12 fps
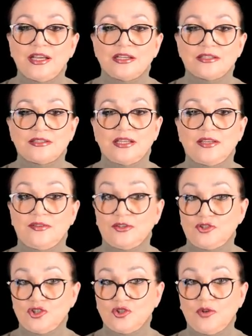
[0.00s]
заявил
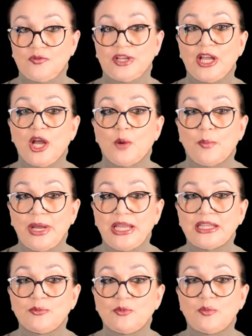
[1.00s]
чиновник.
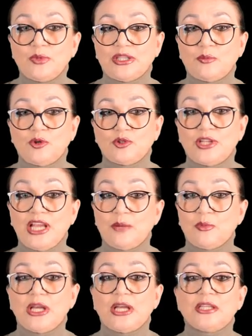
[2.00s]
Поэтому мы наблюдаем
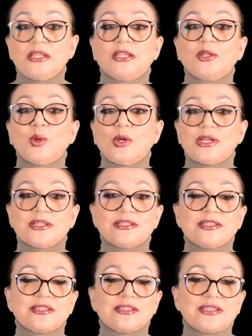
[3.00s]
не только за
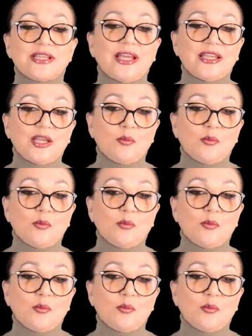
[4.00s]
состоянием